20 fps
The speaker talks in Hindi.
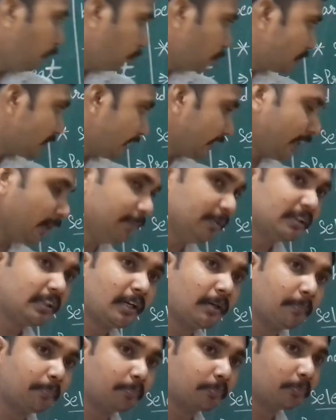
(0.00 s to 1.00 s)
उससे क्या
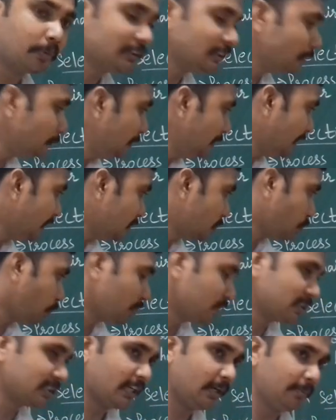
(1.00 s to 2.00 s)
मिलता है पश्मीना
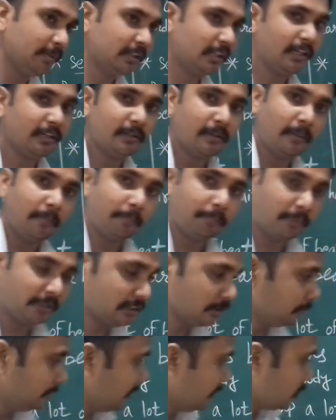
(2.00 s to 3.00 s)
सॉस क्या मिलता है
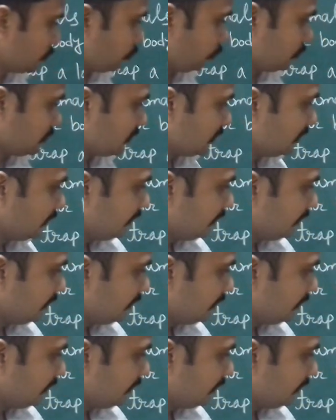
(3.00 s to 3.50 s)
पश्मीना सॉस